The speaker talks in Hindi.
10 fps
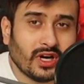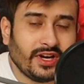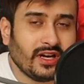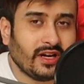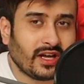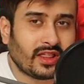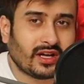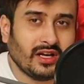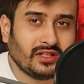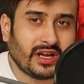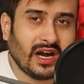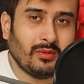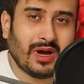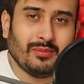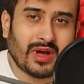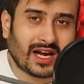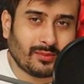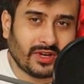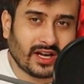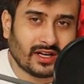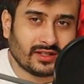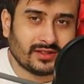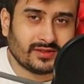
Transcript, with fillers: 13 डेज का स्टैंड बाय बैकअप देगा